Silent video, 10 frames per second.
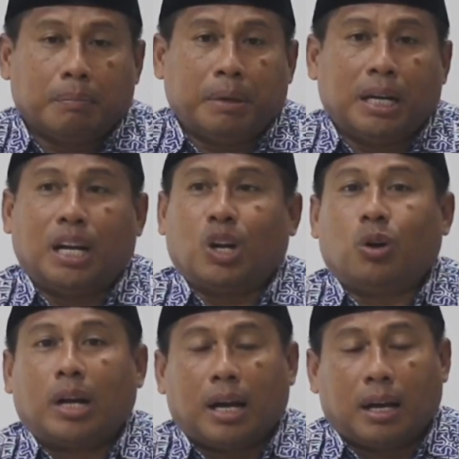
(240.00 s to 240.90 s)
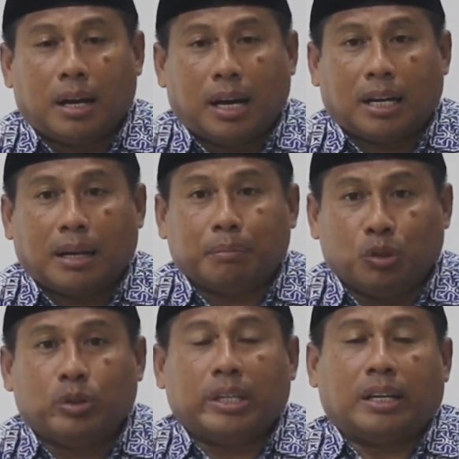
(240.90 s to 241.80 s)
pengelola alam
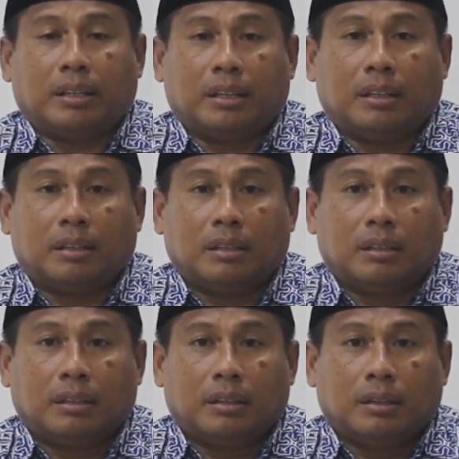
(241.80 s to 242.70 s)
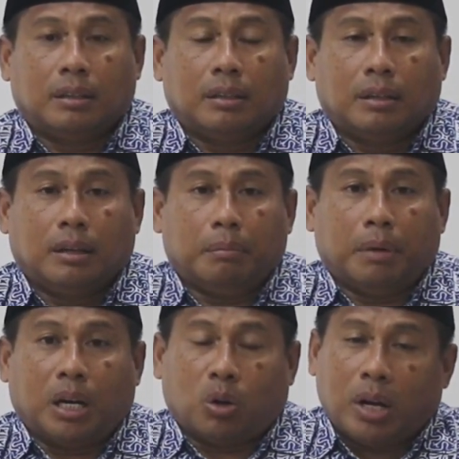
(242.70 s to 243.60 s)
dunia ini
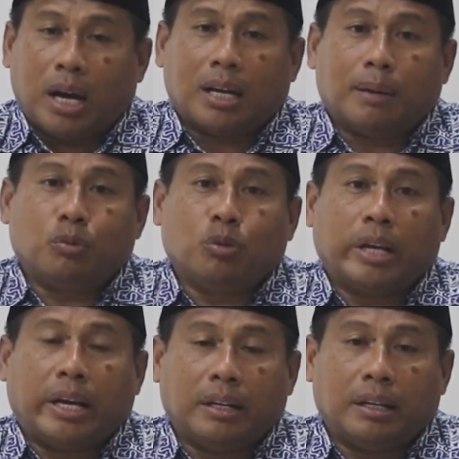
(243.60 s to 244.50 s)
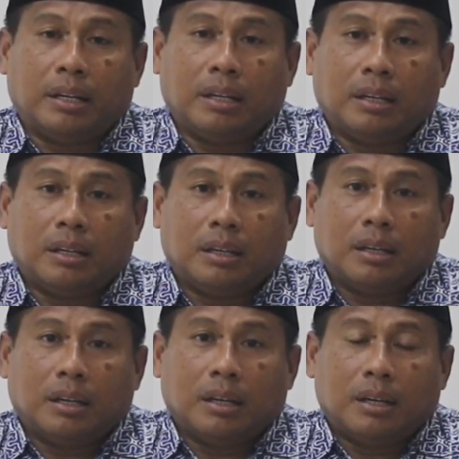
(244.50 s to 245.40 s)
mengelola alam dunia ini
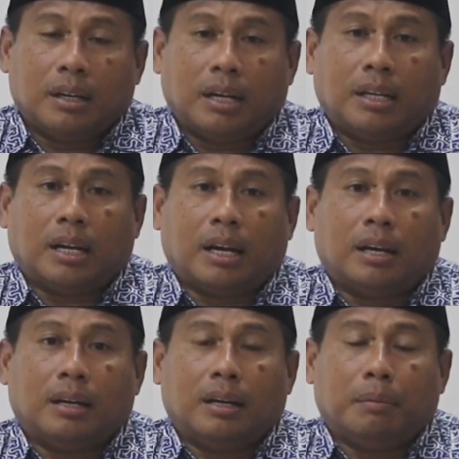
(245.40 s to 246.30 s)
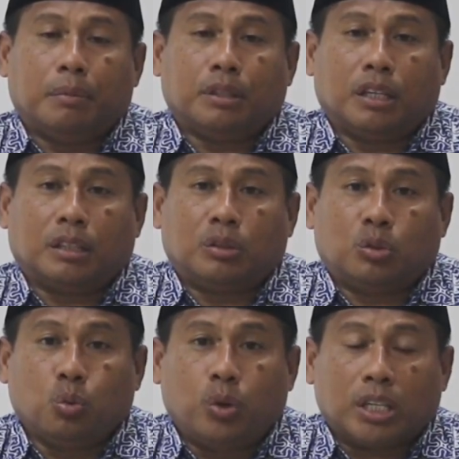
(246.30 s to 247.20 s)
adalah menjadi
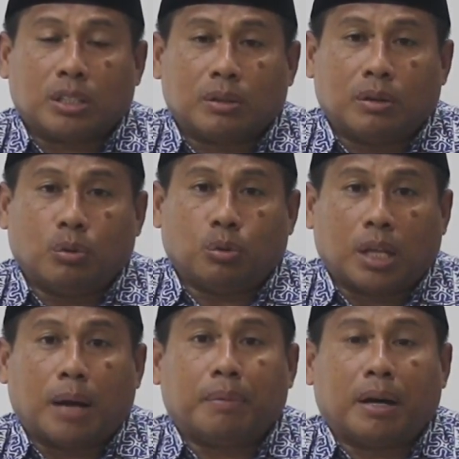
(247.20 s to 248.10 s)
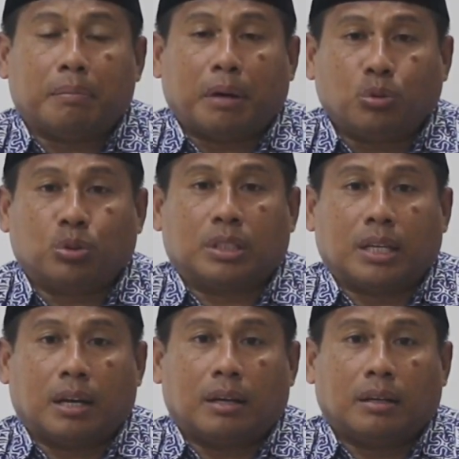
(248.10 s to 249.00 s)
tugas utama
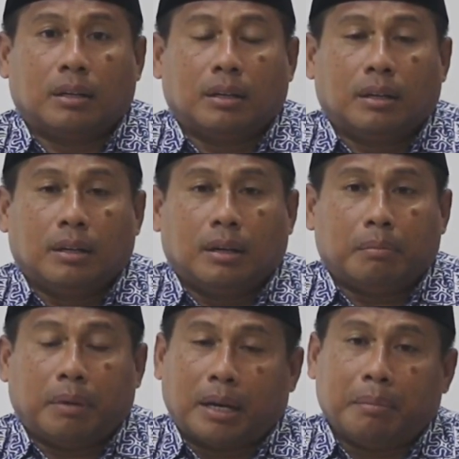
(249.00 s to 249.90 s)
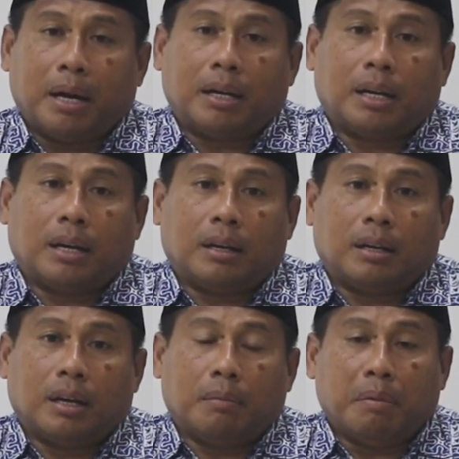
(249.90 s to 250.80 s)
manusia bagaimana
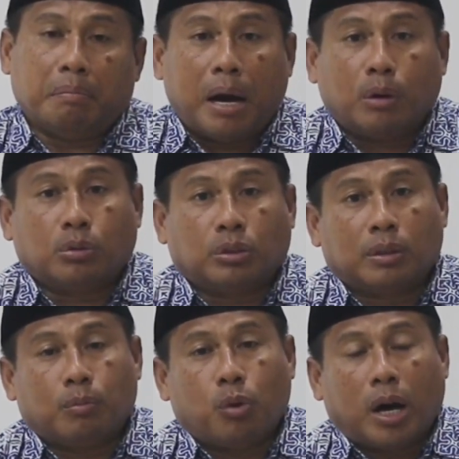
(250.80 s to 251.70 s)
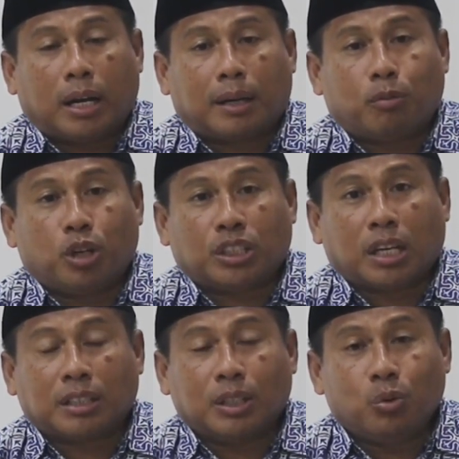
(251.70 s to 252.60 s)
membangun sebuah
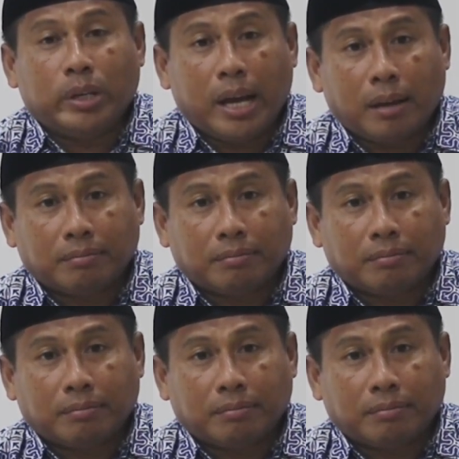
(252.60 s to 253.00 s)
harmonisasi dunia